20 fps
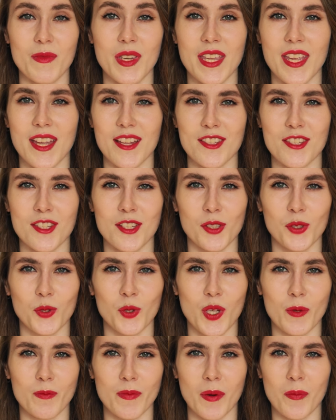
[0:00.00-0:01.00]
Меня
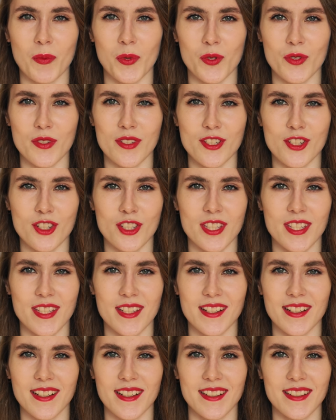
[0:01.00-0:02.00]
целуя попросишь
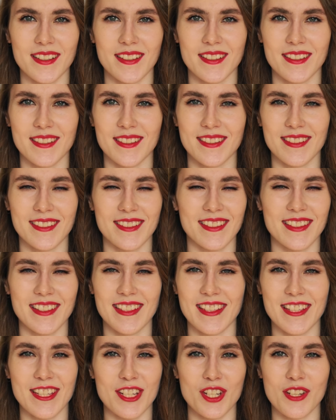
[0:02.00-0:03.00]
тихо
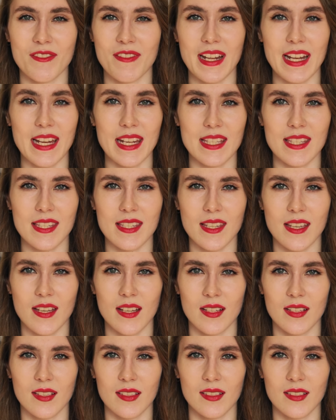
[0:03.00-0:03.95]
не шевелиться.